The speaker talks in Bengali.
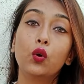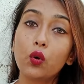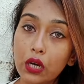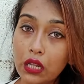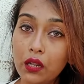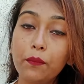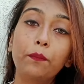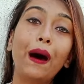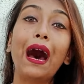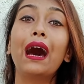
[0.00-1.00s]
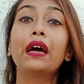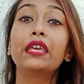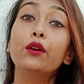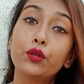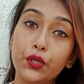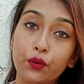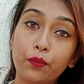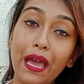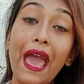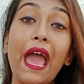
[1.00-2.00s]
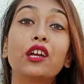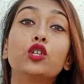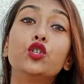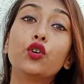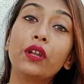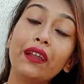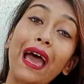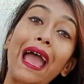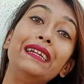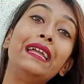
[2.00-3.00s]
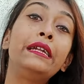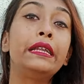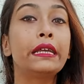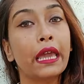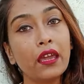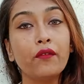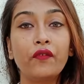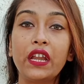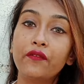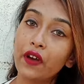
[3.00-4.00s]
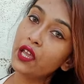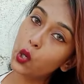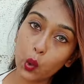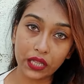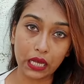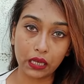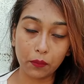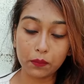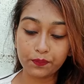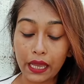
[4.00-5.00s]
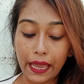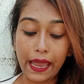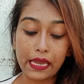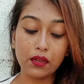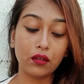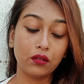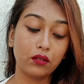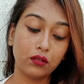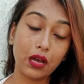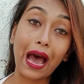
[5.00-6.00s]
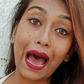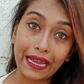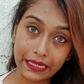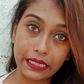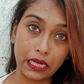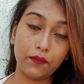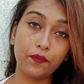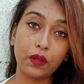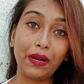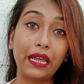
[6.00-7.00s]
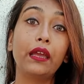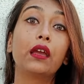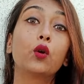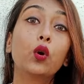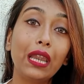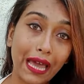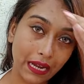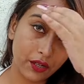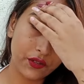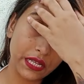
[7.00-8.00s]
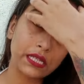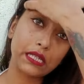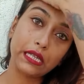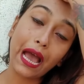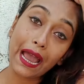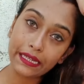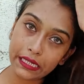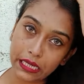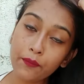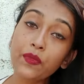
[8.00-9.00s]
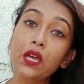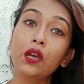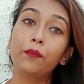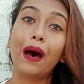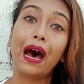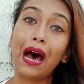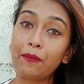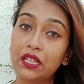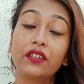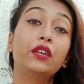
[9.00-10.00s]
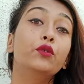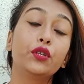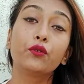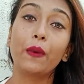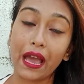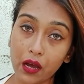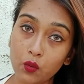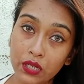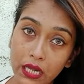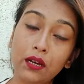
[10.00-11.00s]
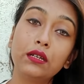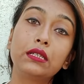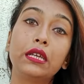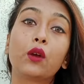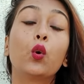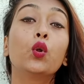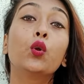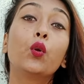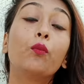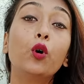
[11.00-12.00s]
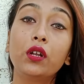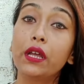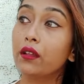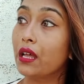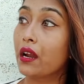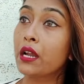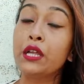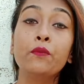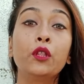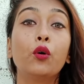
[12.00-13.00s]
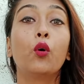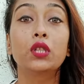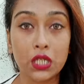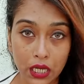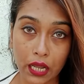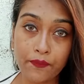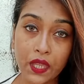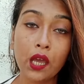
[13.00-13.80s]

গুগল বা ইউটিউব একজনের আইডেন্টিটিকেই ভেরিফাই করে থাকে এই আইডিটা মানে গুগল অ্যাডসেন্স যে আইডিটা বা আমাদের ইউটিউব অ্যাকাউন্টটা যে কোনো রোবটের দ্বারা নির্মিত হচ্ছে না